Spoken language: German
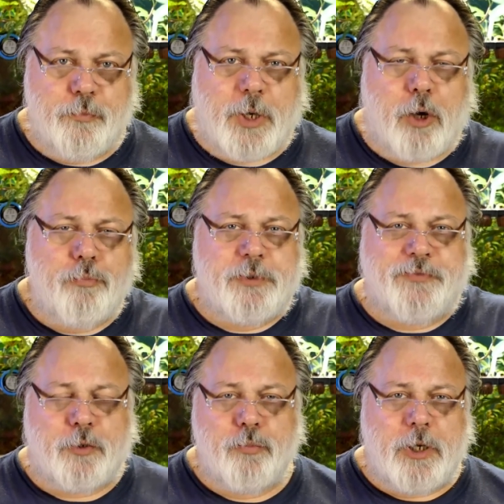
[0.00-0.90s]

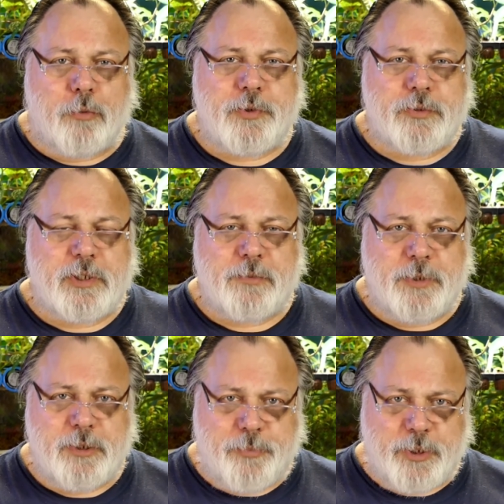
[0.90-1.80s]
überhaupt, warum glaubst du, dass
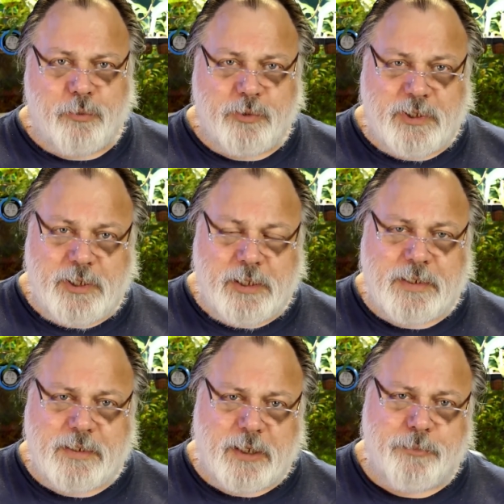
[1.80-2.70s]
man die Biologie
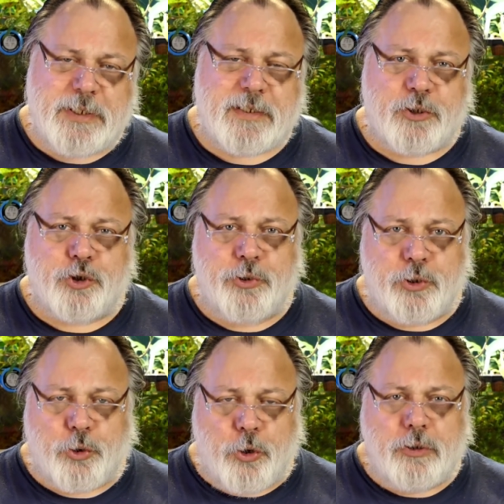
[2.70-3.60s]
damit
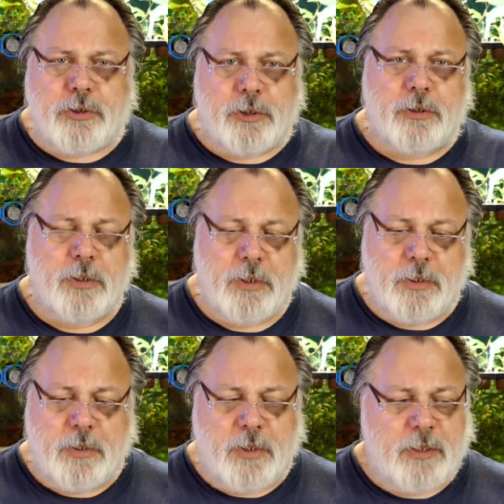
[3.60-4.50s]
zerstören könnte?
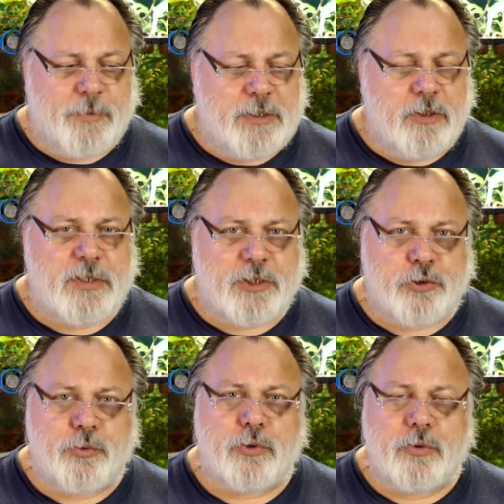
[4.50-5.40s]
Ich meine,
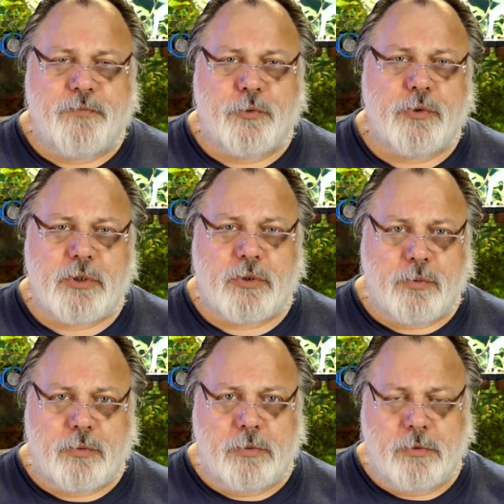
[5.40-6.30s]
zerstören würdest
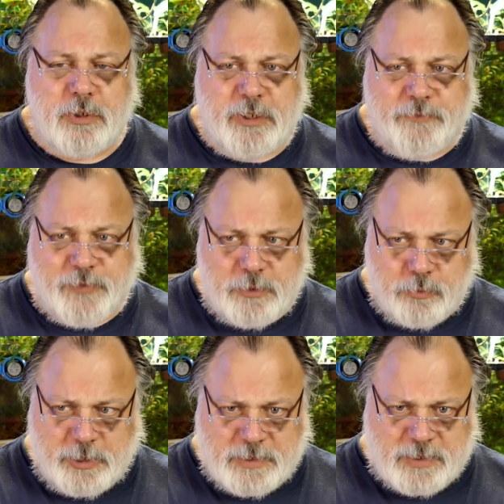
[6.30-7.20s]
du die, wenn
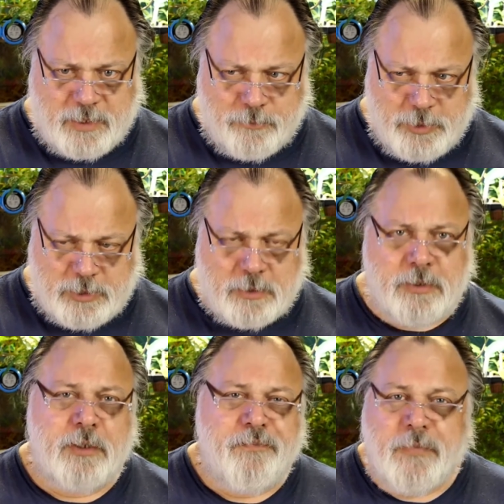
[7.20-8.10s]
du jetzt damit
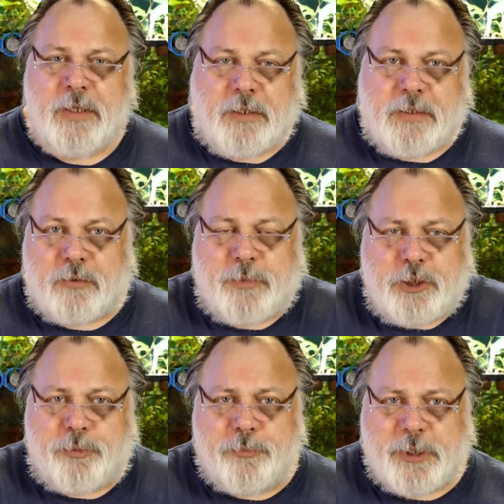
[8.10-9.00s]
zum
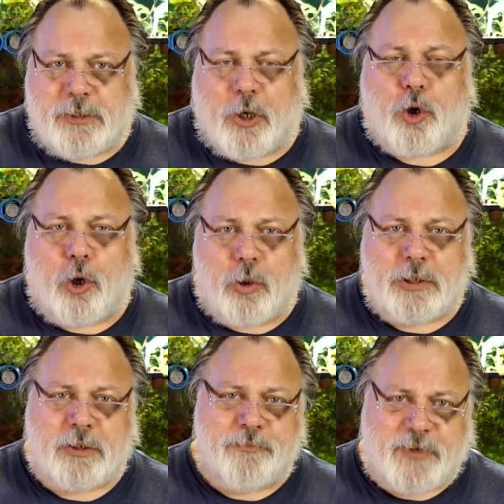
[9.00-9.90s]
Beispiel mit
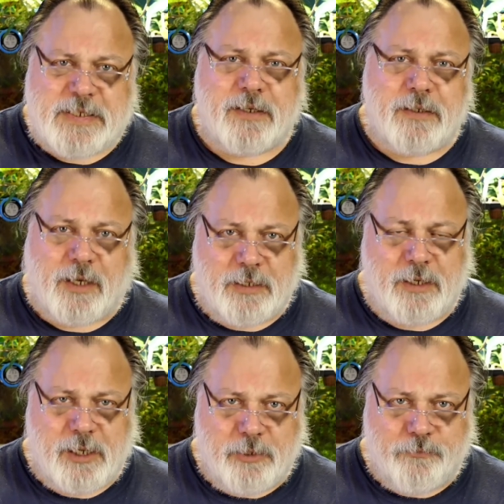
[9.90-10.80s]
geklortem Wasser
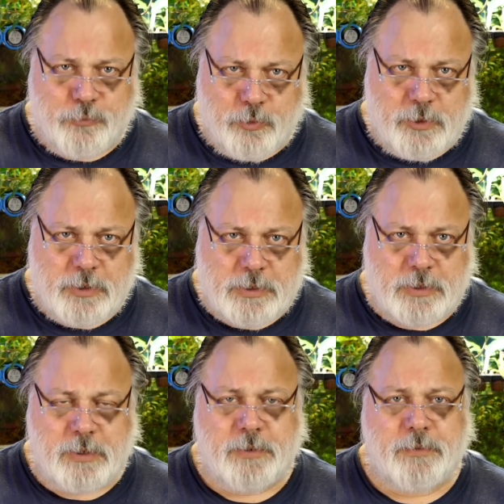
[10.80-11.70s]
dran gehen
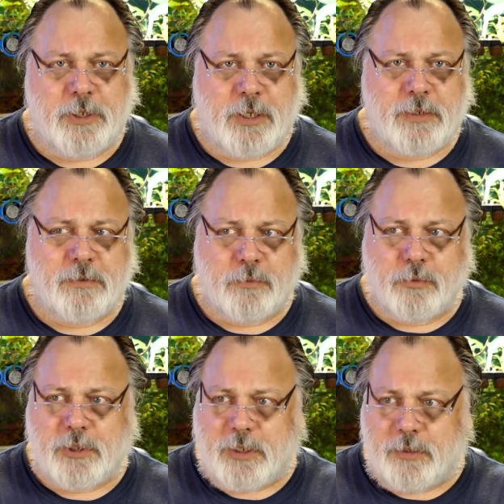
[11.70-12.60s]
würdest, ja,
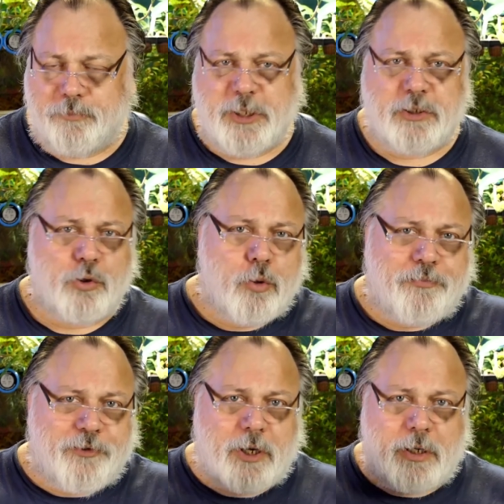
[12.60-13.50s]
oder mit
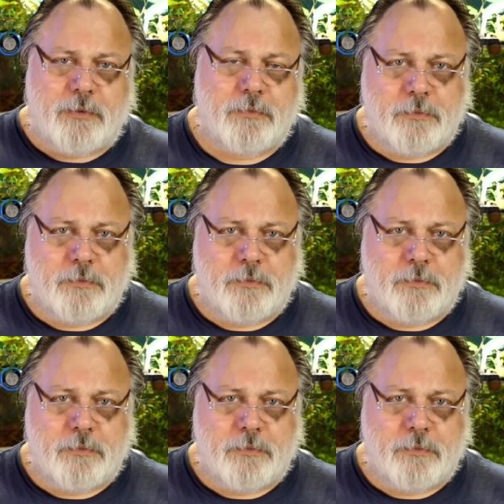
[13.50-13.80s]
Kupfer,